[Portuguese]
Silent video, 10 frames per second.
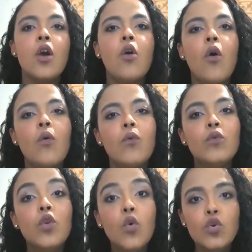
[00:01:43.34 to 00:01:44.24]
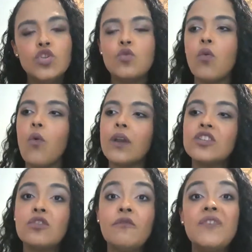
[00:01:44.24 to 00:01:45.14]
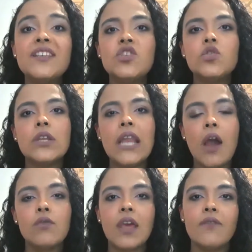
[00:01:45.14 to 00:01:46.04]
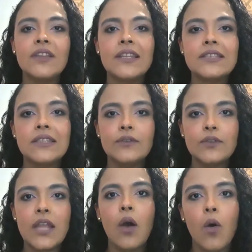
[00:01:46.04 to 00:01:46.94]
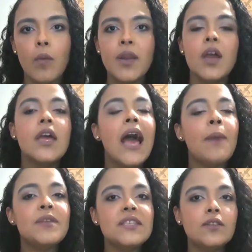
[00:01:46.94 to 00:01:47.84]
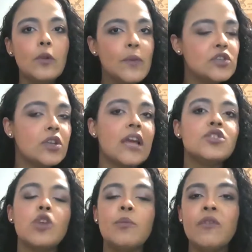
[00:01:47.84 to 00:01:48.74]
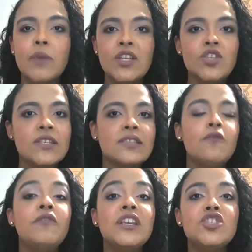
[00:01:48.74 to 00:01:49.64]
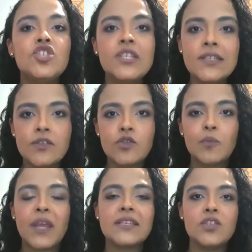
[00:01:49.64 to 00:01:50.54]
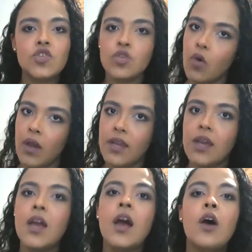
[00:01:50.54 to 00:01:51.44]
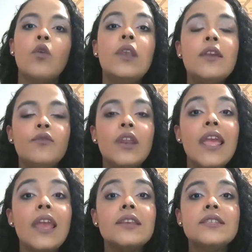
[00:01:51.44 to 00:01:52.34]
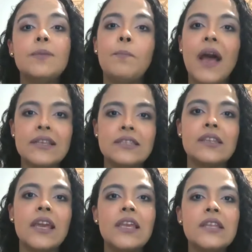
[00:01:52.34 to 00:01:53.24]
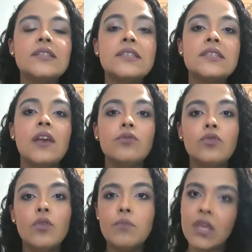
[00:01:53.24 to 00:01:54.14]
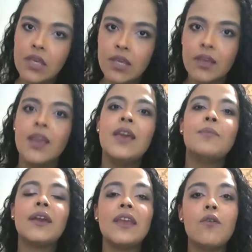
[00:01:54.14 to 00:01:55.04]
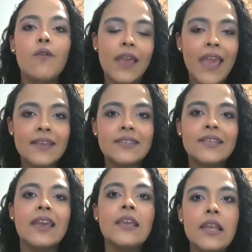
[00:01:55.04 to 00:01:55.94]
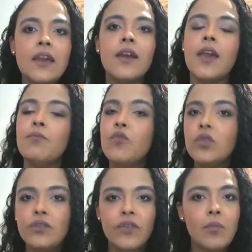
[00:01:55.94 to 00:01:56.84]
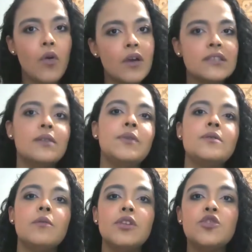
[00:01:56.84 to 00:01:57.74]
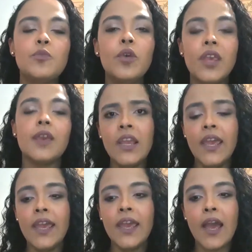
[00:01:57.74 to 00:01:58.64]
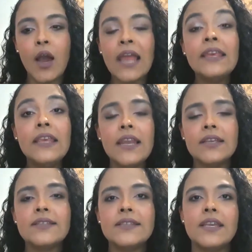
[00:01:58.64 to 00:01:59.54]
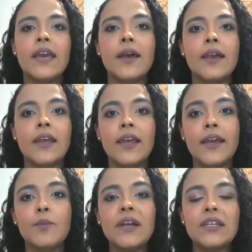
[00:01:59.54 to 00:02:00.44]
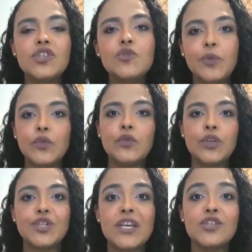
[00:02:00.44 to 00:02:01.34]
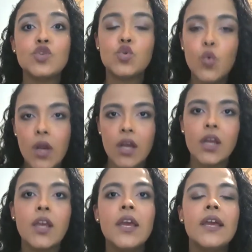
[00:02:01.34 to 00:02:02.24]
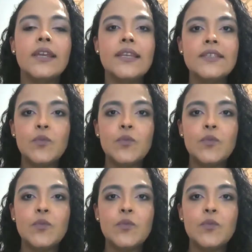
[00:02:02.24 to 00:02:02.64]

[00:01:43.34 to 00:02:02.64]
com o lúdico, com a questão ficcional que ela vai trazer dentro da obra, apresentando personagens, obviamente, que são fictícios para essa história. O livro ele se passa na ilha de São Domingue. Para quem não conhece, a ilha é muito famosa, principalmente porque é, a ilha em si era, ela era uma grande produtora de açúcar nesse